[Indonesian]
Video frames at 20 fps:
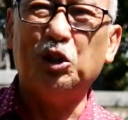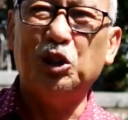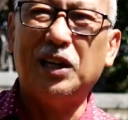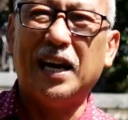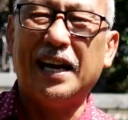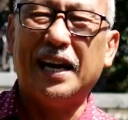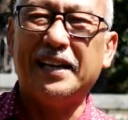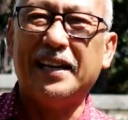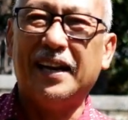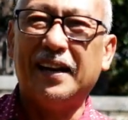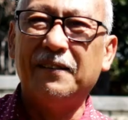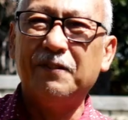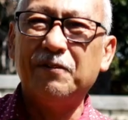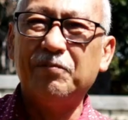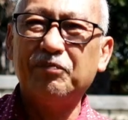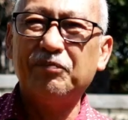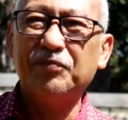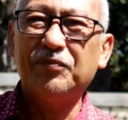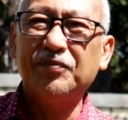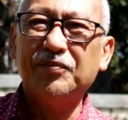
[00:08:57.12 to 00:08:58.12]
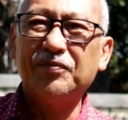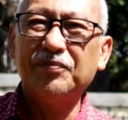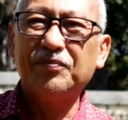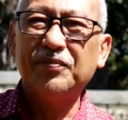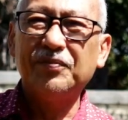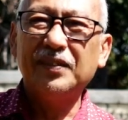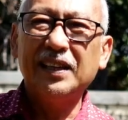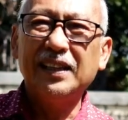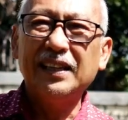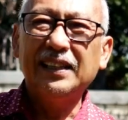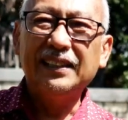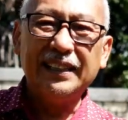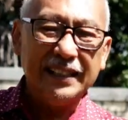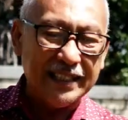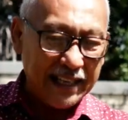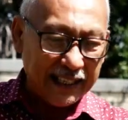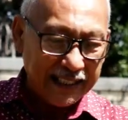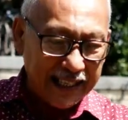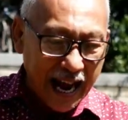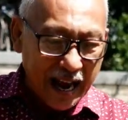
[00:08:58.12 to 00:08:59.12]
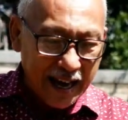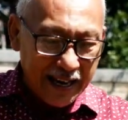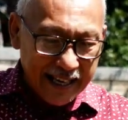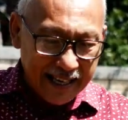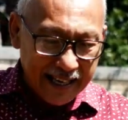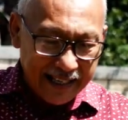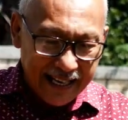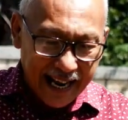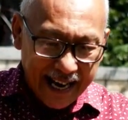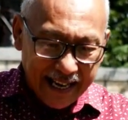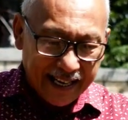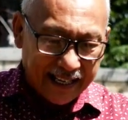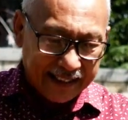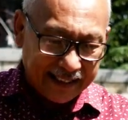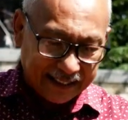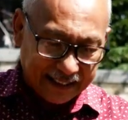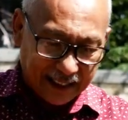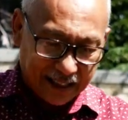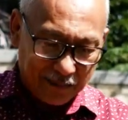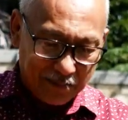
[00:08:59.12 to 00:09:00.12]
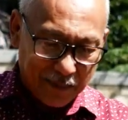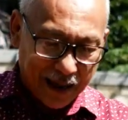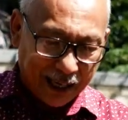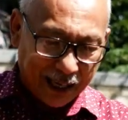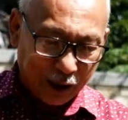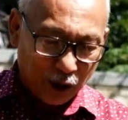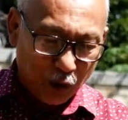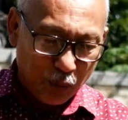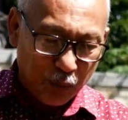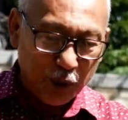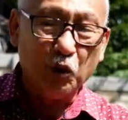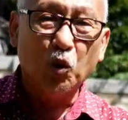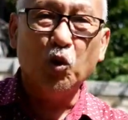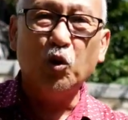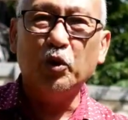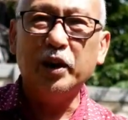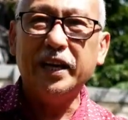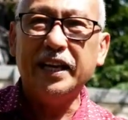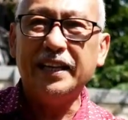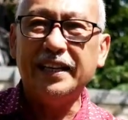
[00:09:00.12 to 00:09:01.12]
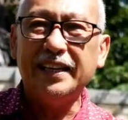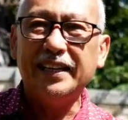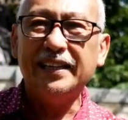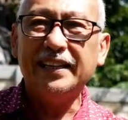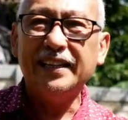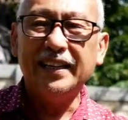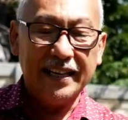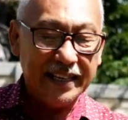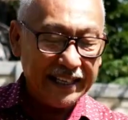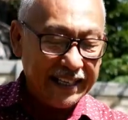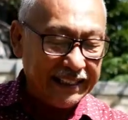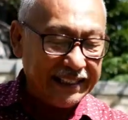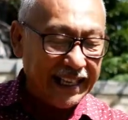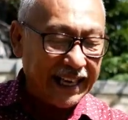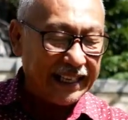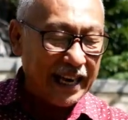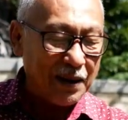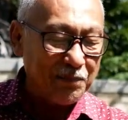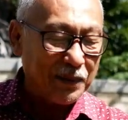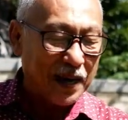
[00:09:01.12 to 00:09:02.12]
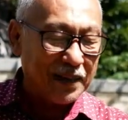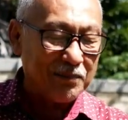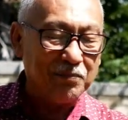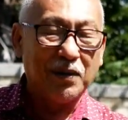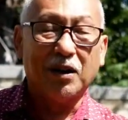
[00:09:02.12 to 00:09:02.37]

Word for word: budidaya. Sehingga daya dengan kita kembangkan ubi ungu ini, kita harapkan